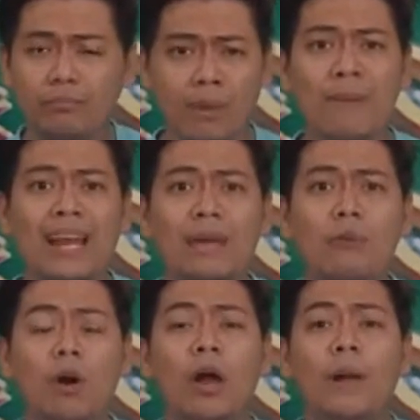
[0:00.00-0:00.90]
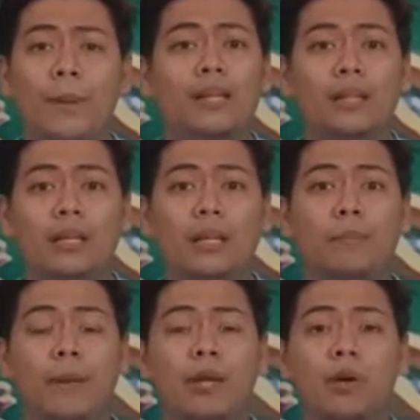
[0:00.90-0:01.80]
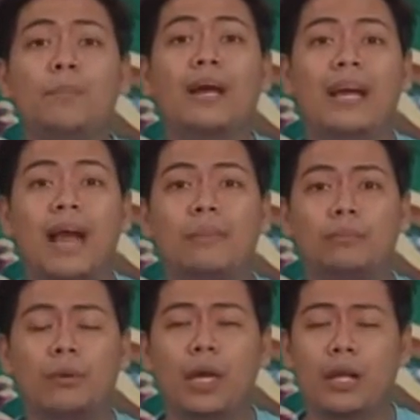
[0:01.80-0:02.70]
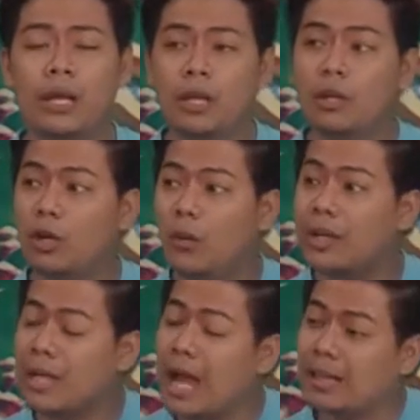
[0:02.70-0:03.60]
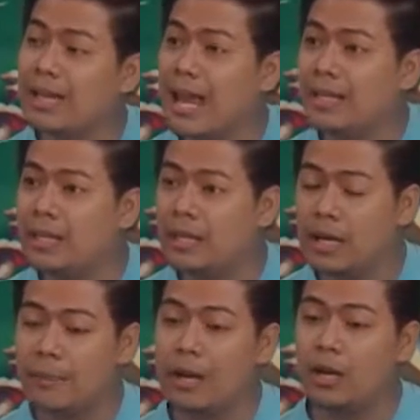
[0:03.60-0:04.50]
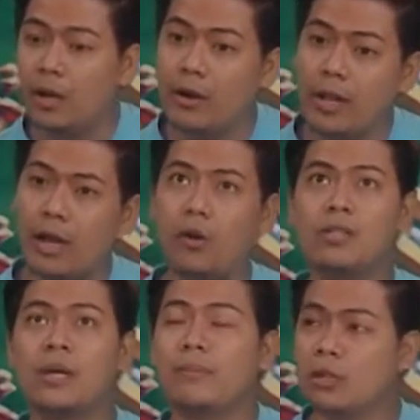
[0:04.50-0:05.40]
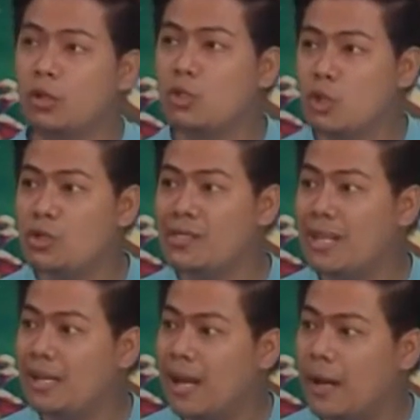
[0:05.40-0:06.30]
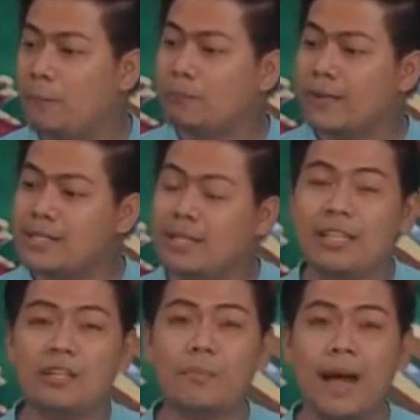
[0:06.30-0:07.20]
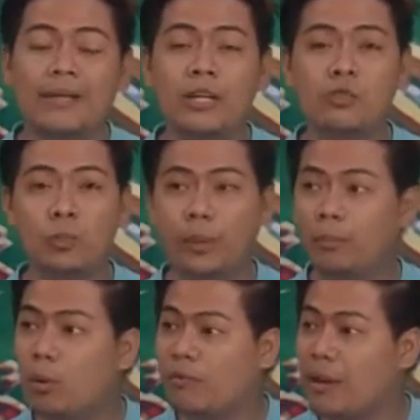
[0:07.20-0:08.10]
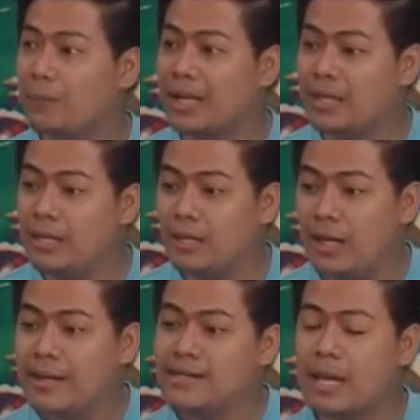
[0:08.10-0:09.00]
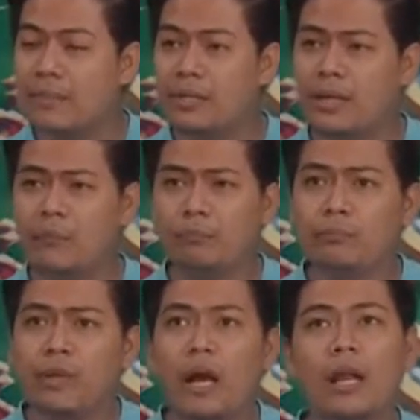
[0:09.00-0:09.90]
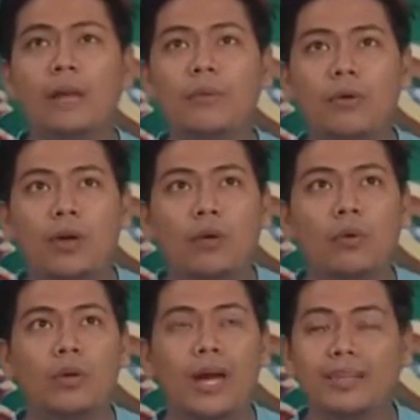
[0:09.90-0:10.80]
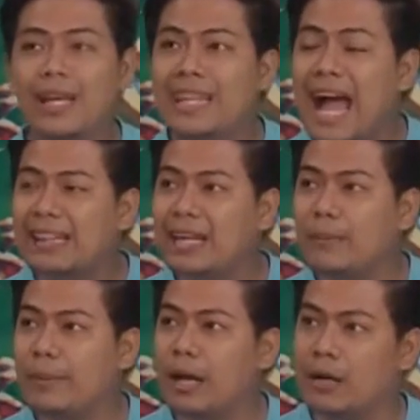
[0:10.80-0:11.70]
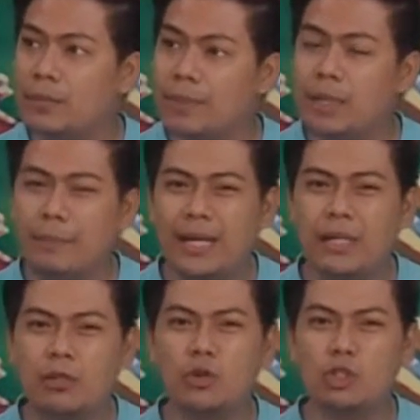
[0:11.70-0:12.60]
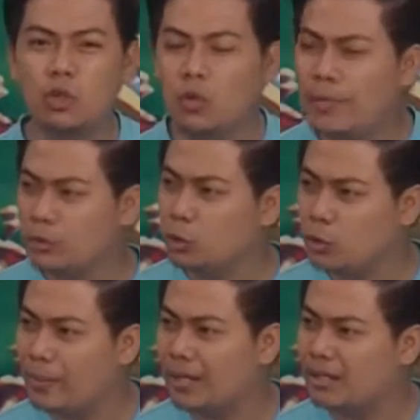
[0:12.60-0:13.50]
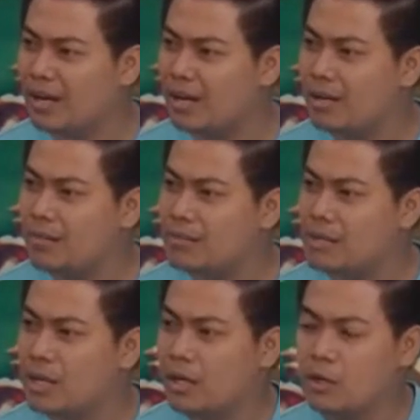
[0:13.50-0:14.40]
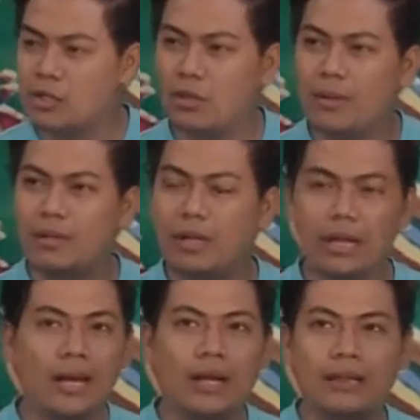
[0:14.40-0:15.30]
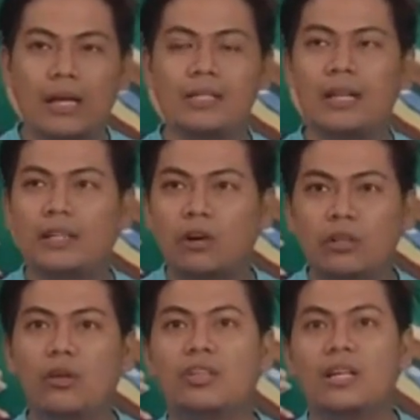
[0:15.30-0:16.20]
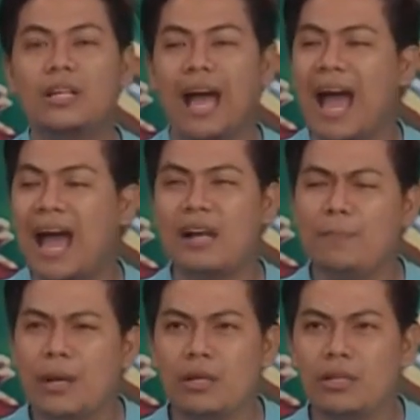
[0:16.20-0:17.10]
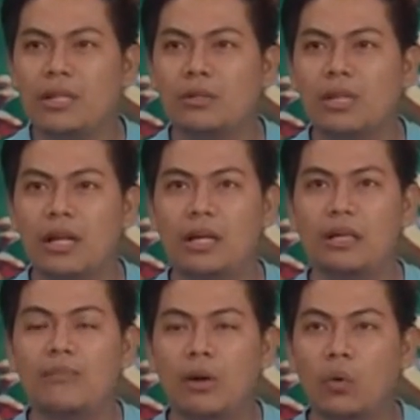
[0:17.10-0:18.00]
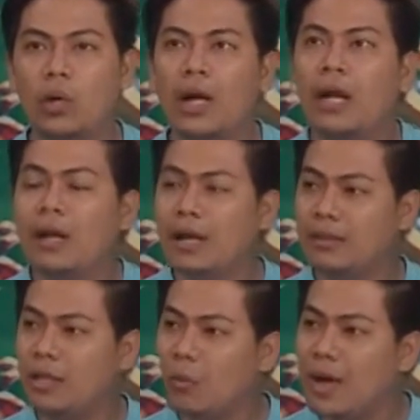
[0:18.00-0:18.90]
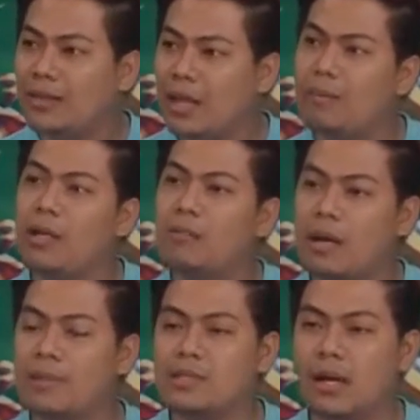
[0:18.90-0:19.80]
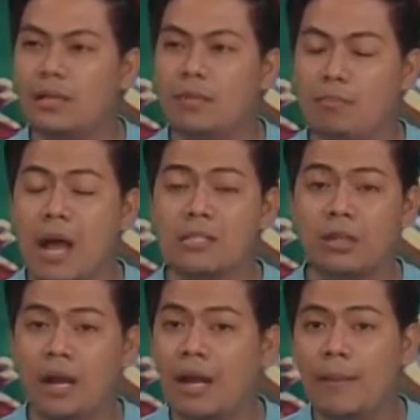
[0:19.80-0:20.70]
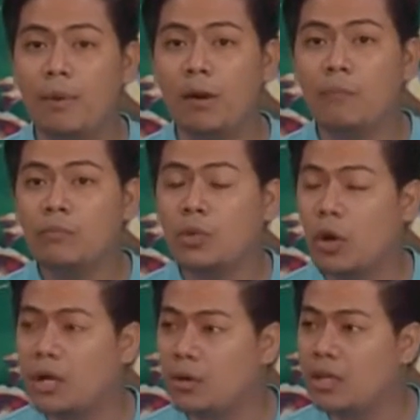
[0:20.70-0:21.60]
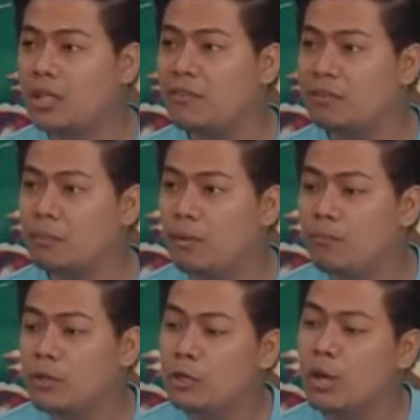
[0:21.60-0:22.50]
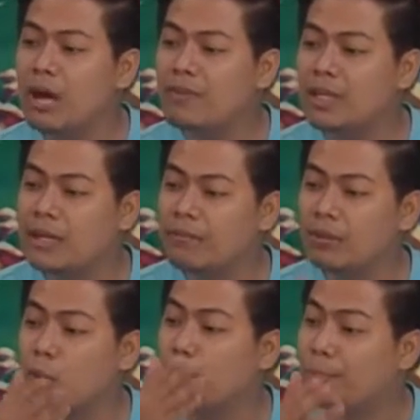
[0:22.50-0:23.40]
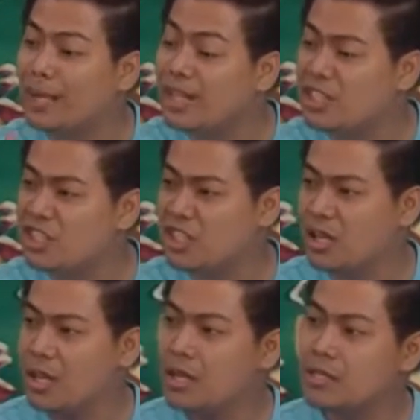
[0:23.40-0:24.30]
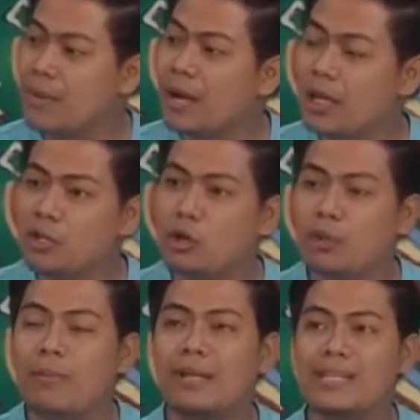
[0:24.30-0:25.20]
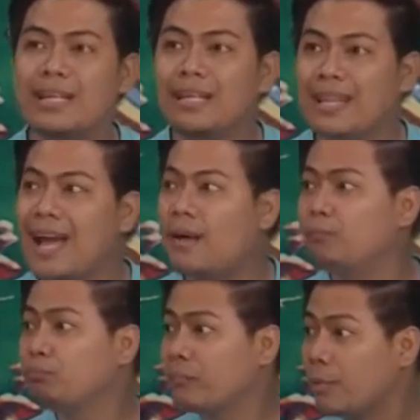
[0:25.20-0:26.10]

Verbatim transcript: Malay mo, pagdating ng panahon, maggamit mo yan. You know what, Ate Likey? Mm. Meron ako nakausap nitong Tuesday lang. Isa din siyang batang super book from Tagig. Mm. Sabi niya, alam mo, Kuya Adel, dati ano, pinipilit ko, gusto kong matuto mag-drums. Mm-mm. Gusto kong mag, ilang, isang taon daw siya nag-aaral, pero hindi daw talaga niya makuha. Until one day, may lumapit sa kanyang pastor, alam mo, kung ano ang gift mo, you have ano a gift daw? to preach. Wow! Sa mga youth, magsalita. Sinabi talaga?